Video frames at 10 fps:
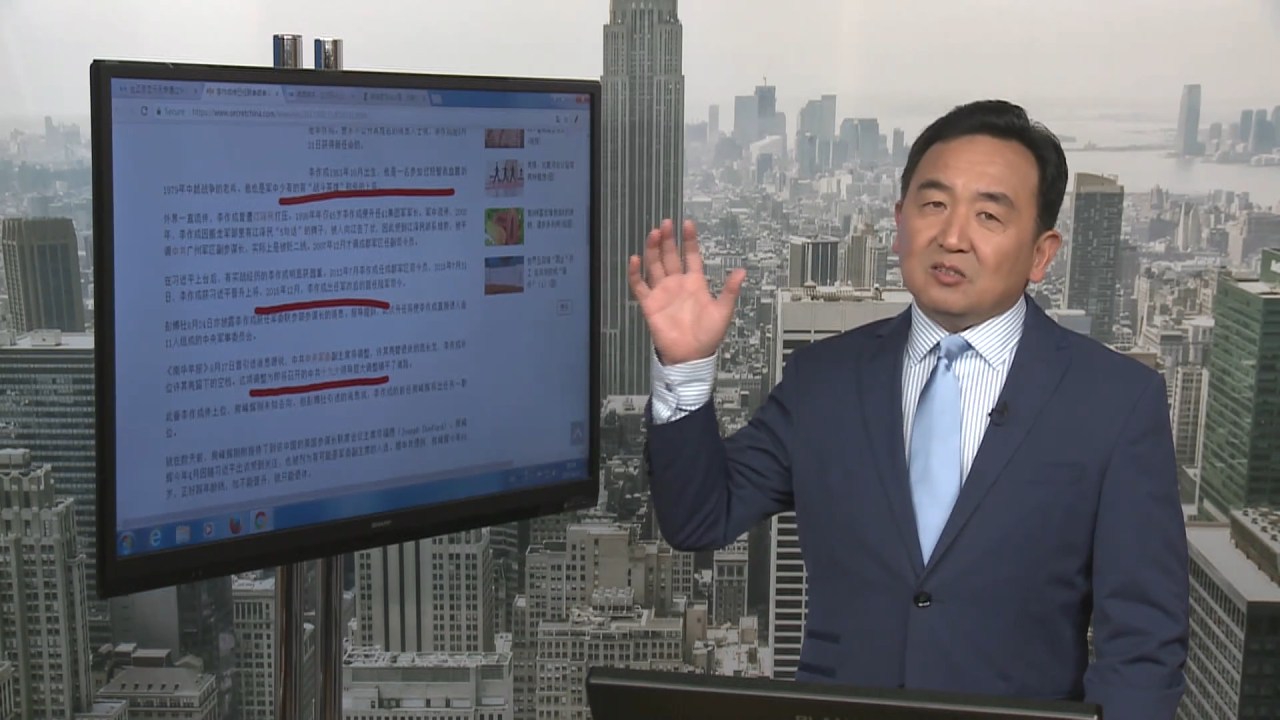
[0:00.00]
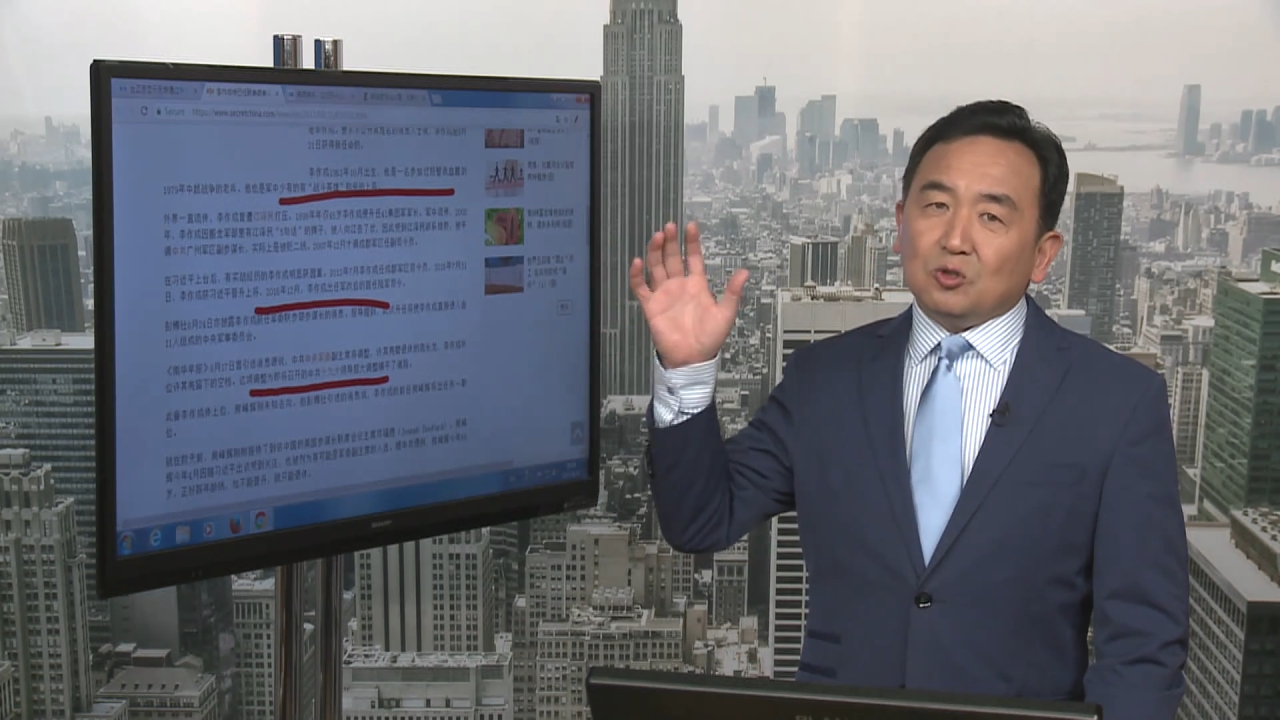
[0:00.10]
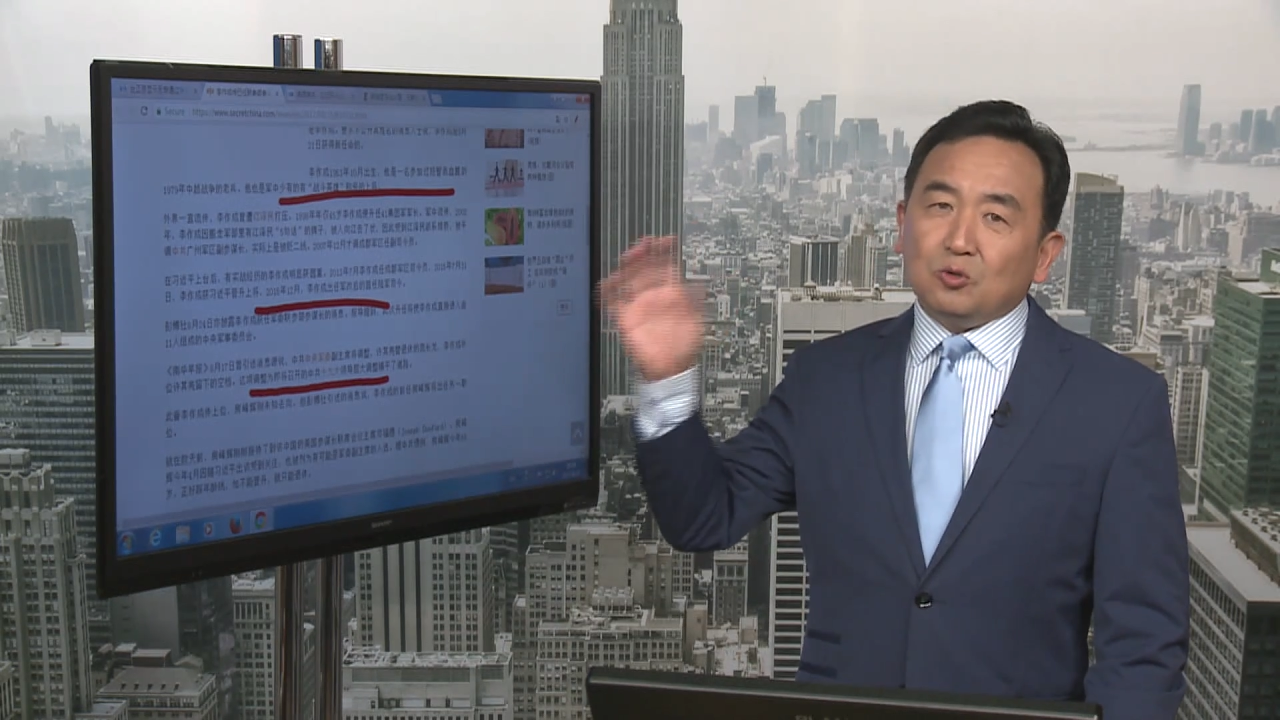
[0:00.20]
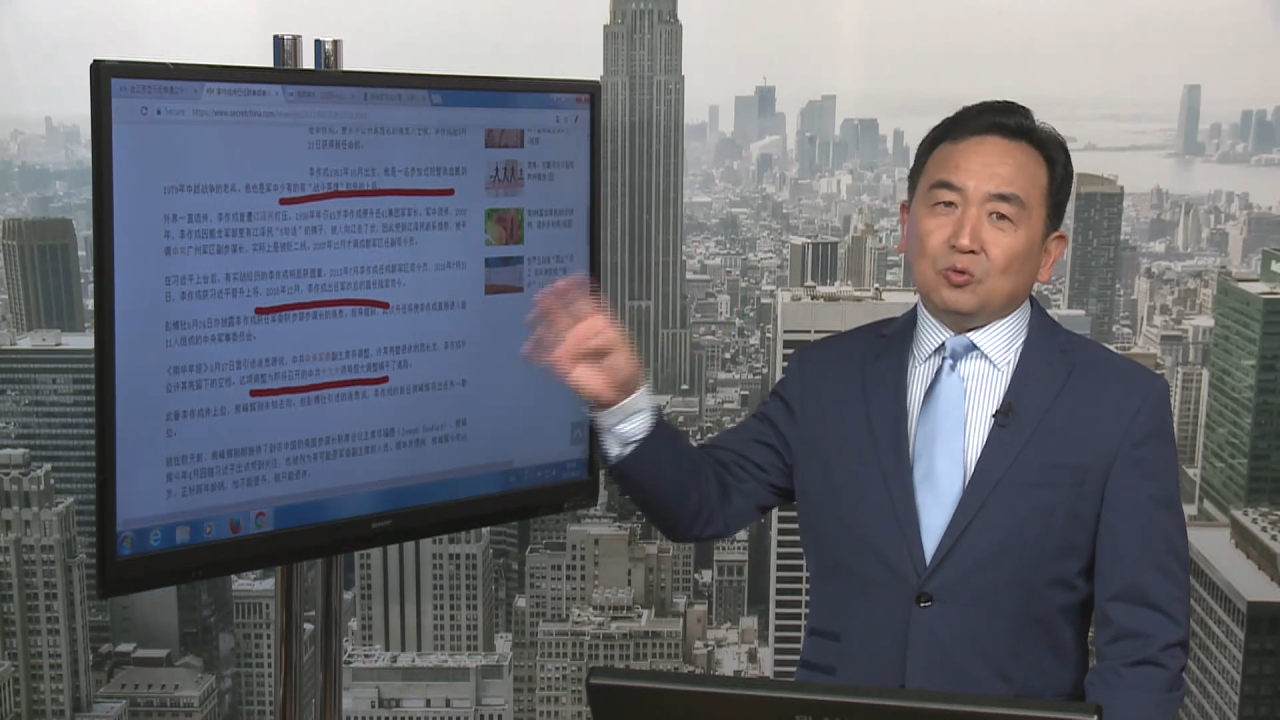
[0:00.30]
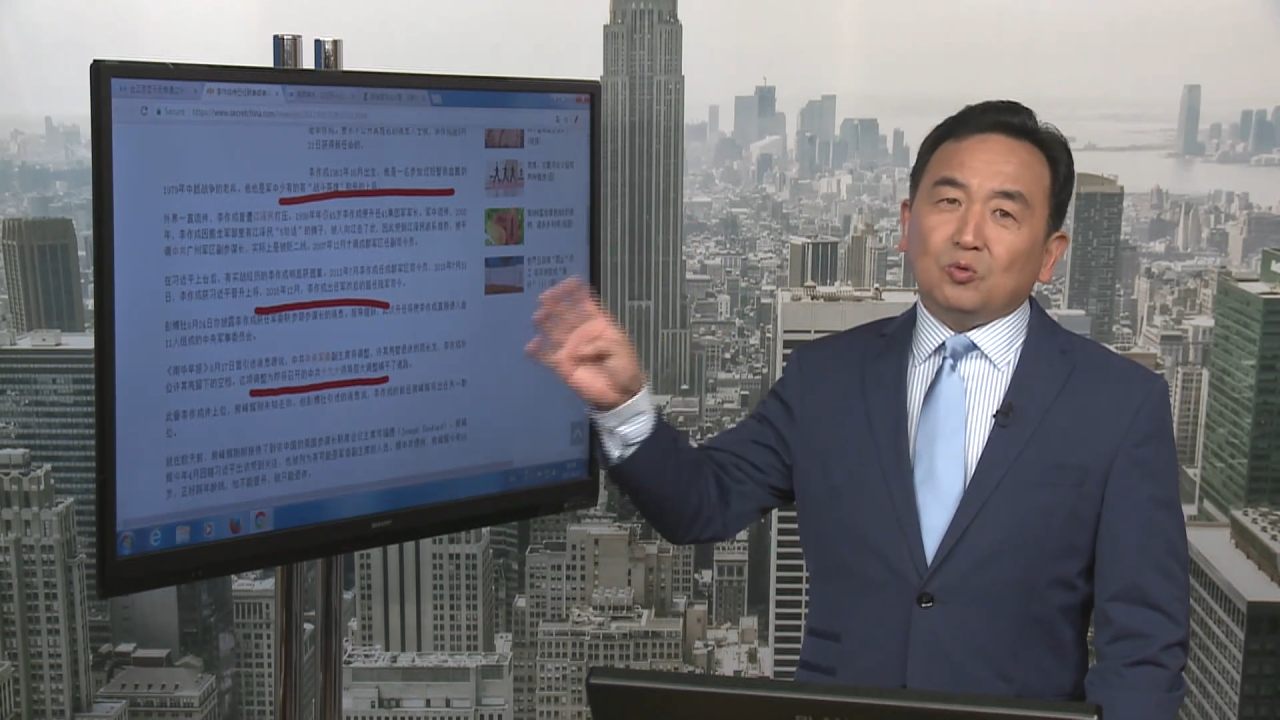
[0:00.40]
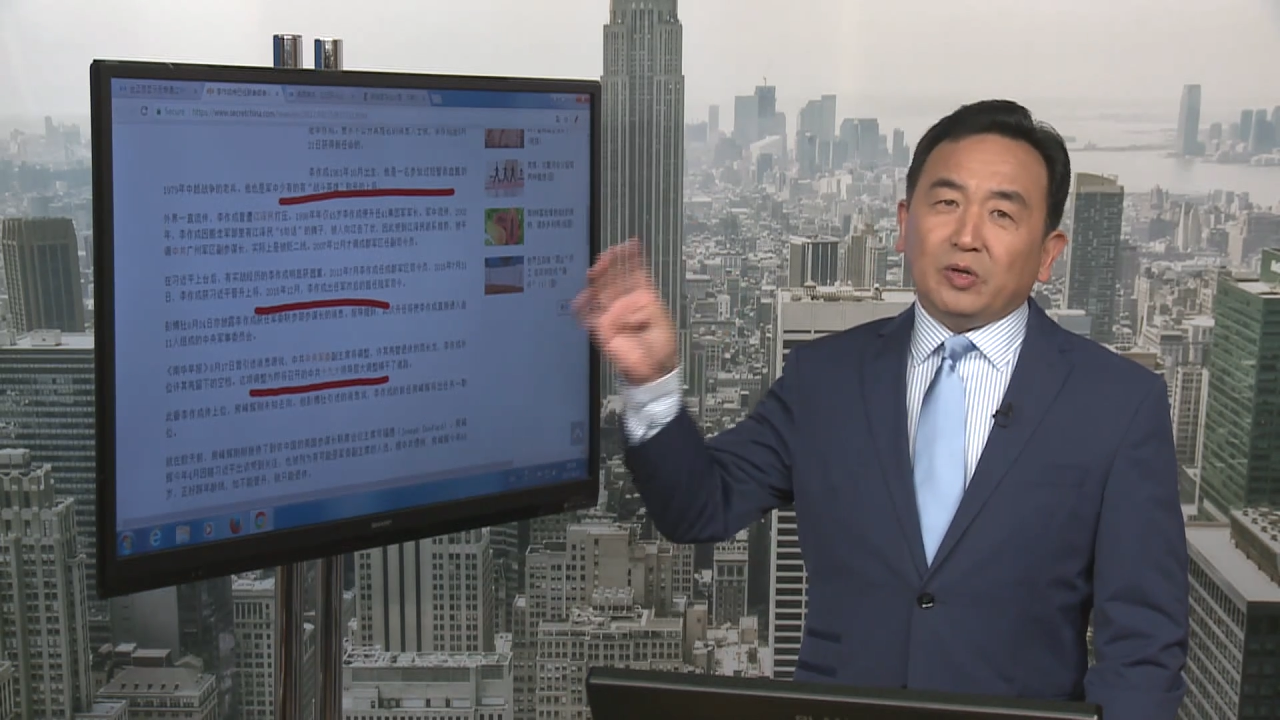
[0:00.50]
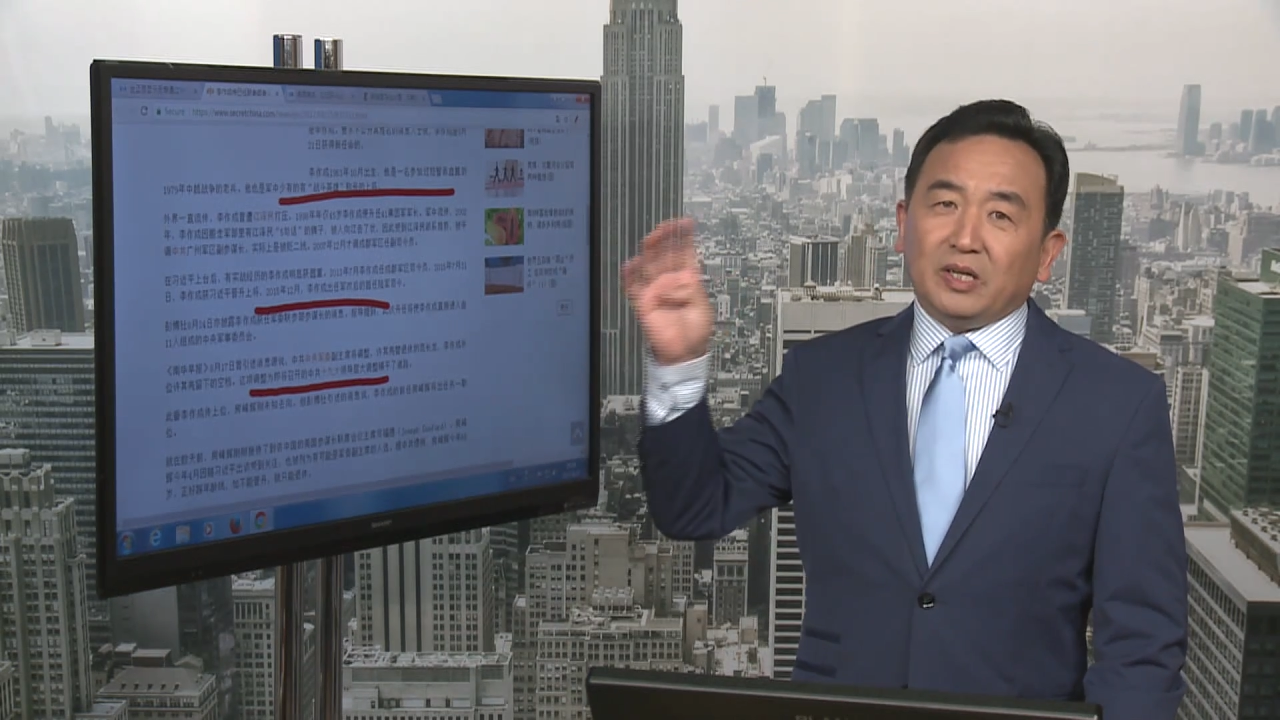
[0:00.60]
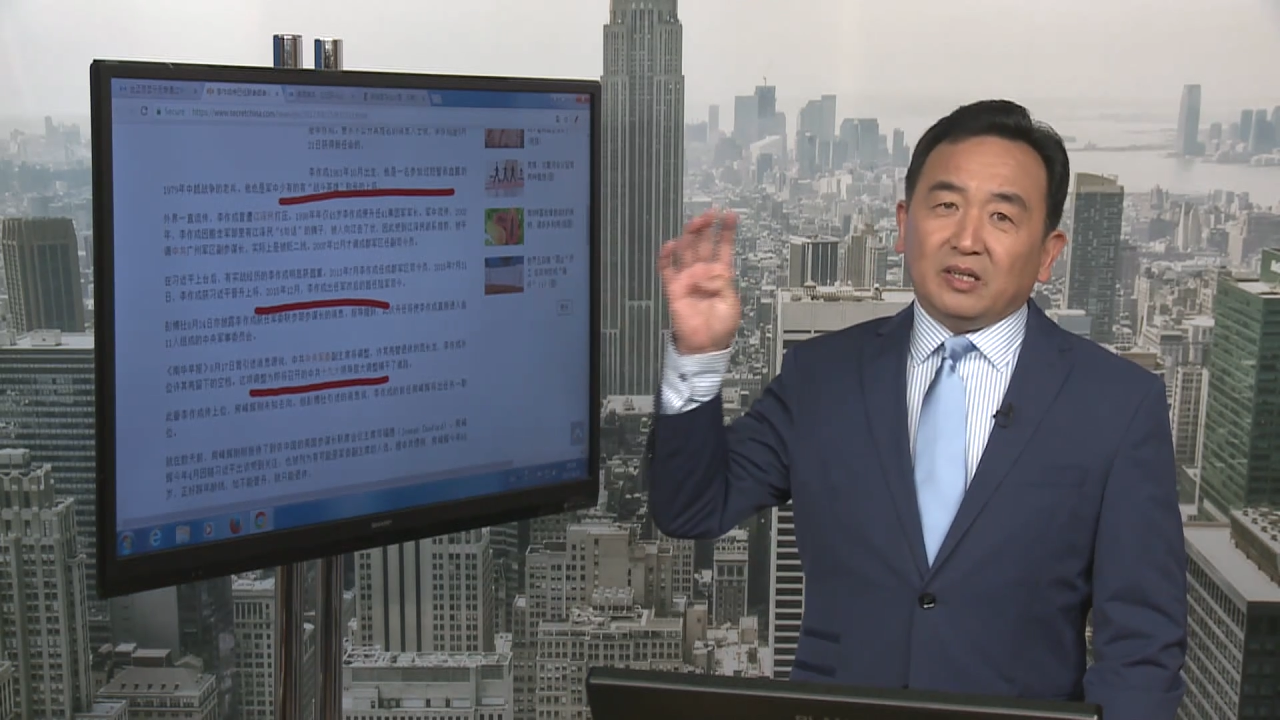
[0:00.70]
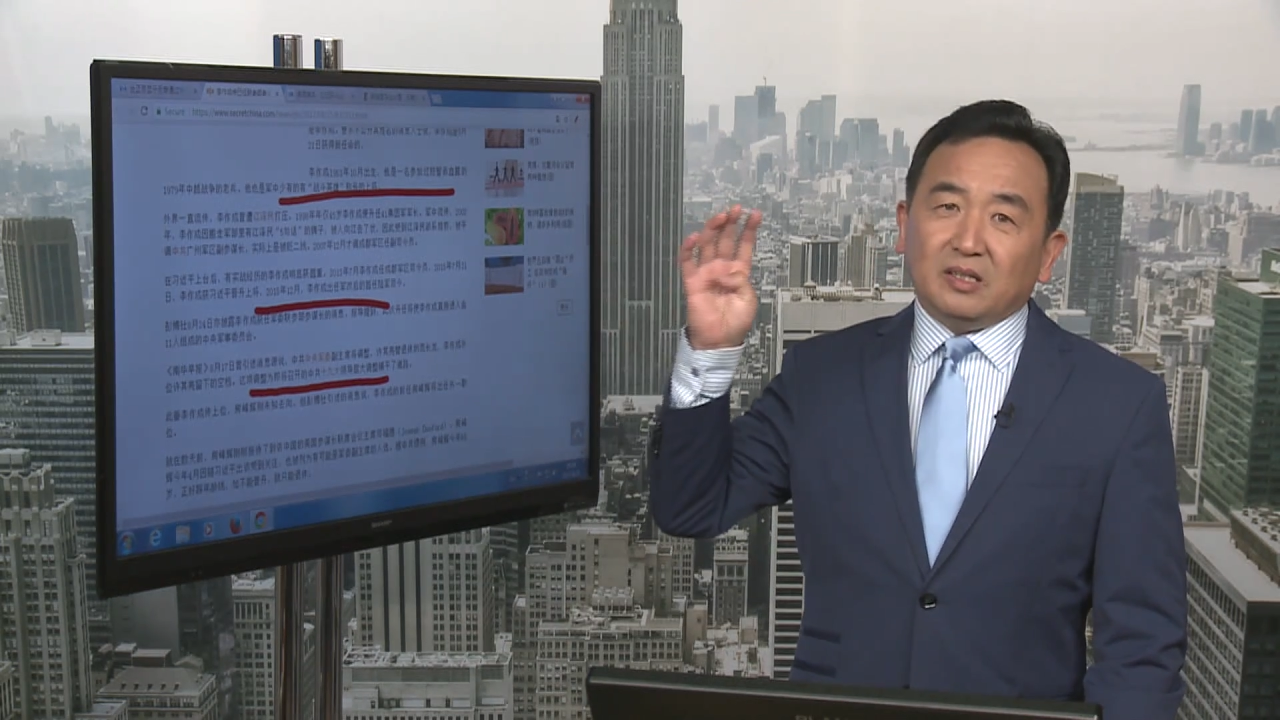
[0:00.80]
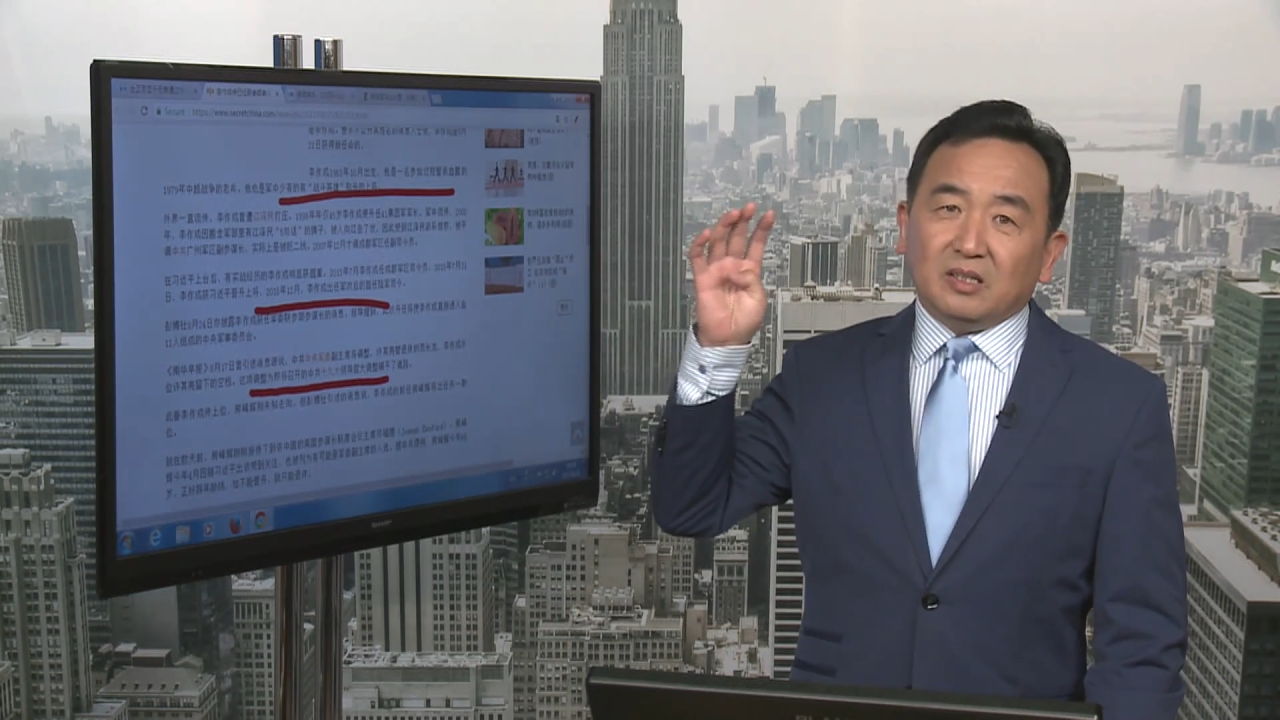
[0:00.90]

军队、